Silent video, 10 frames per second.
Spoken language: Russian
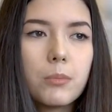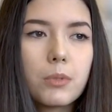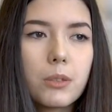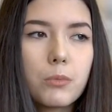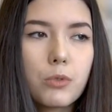
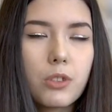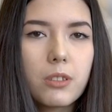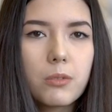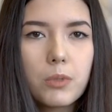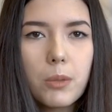потому
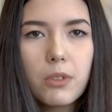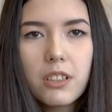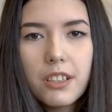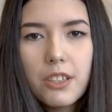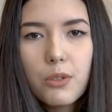что у меня были
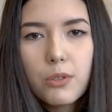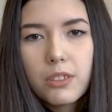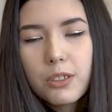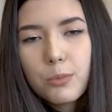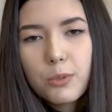
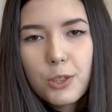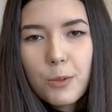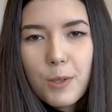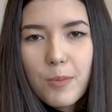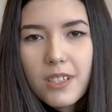каникулы, я думала,
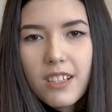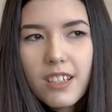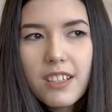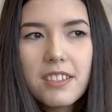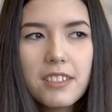чем себя
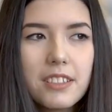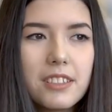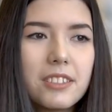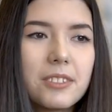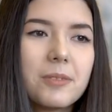занять,
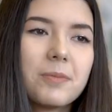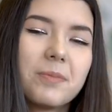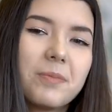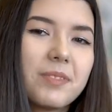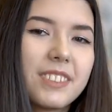и
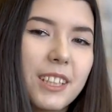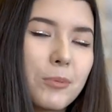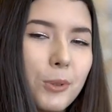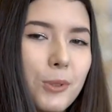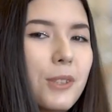
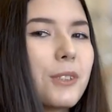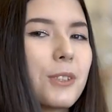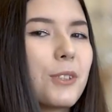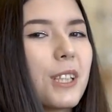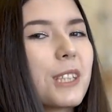так получилось,
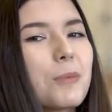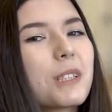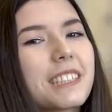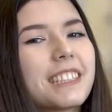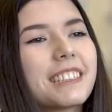что я там
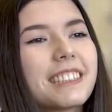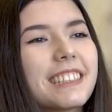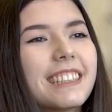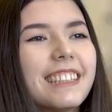оказалась.